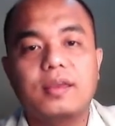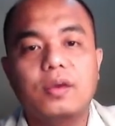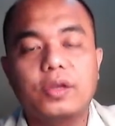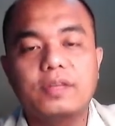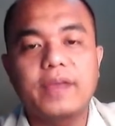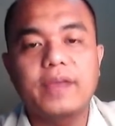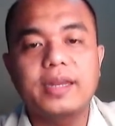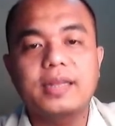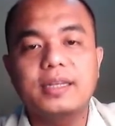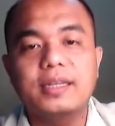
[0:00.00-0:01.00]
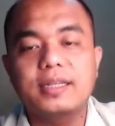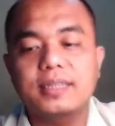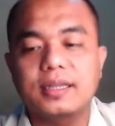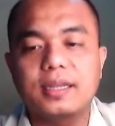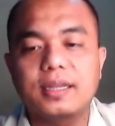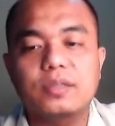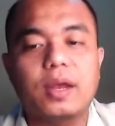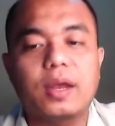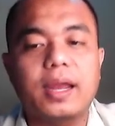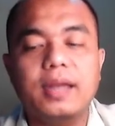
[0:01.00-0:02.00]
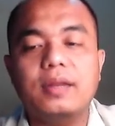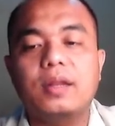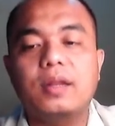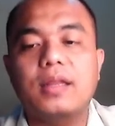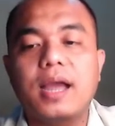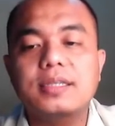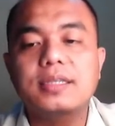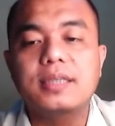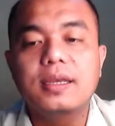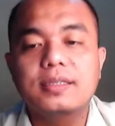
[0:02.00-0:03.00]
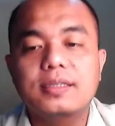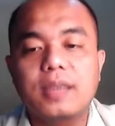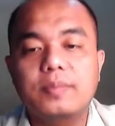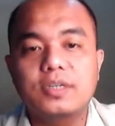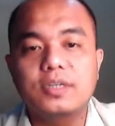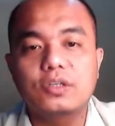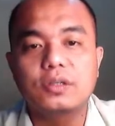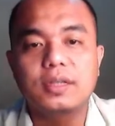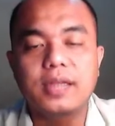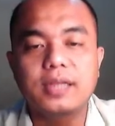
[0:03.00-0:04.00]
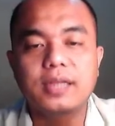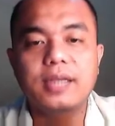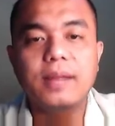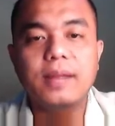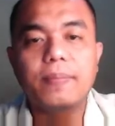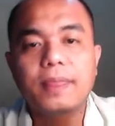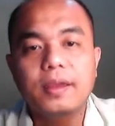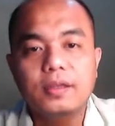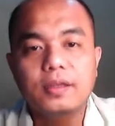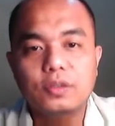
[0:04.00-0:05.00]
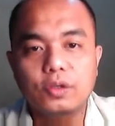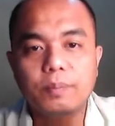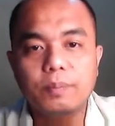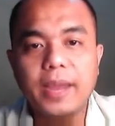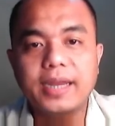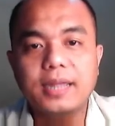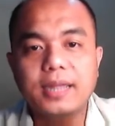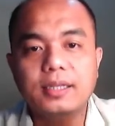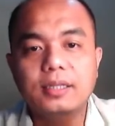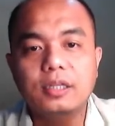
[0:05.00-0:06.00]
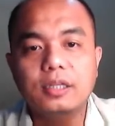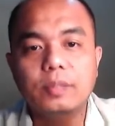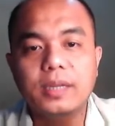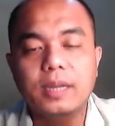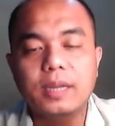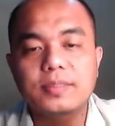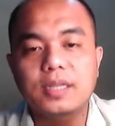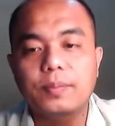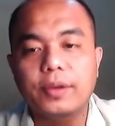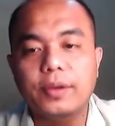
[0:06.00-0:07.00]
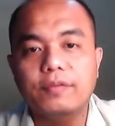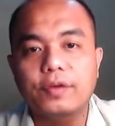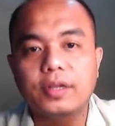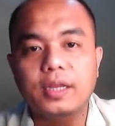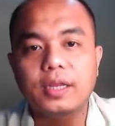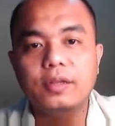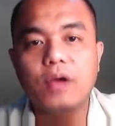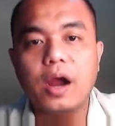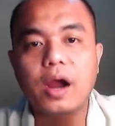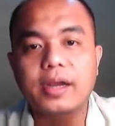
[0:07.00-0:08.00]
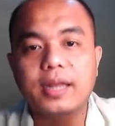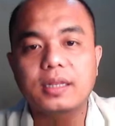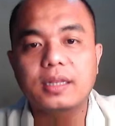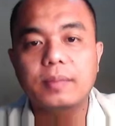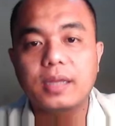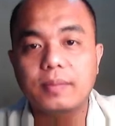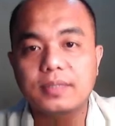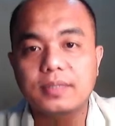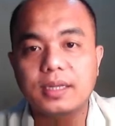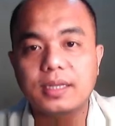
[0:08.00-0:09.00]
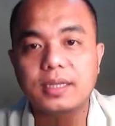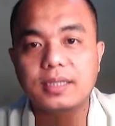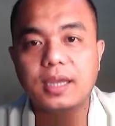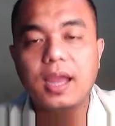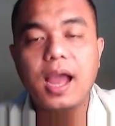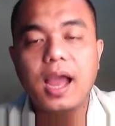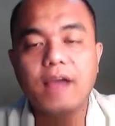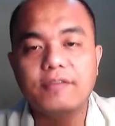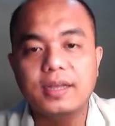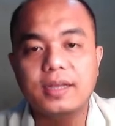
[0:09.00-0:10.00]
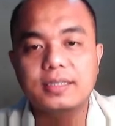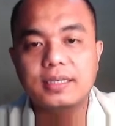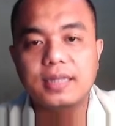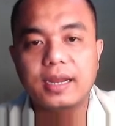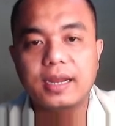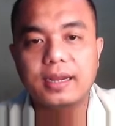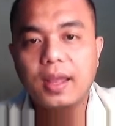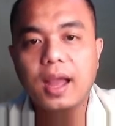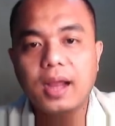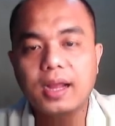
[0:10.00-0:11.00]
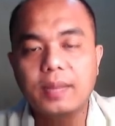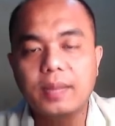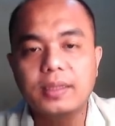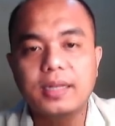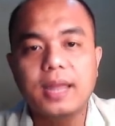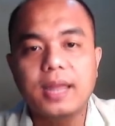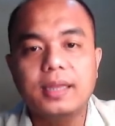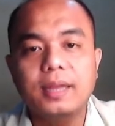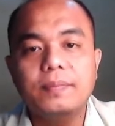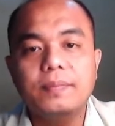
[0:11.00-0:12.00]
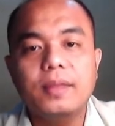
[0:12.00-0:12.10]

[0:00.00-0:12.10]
So, i-divide natin yan sa 3. So, again, let us substitute the data So, yung pi natin dito becomes 3.14. Yung r natin becomes 3 kasi half ng 6 lang ang gagamitin natin.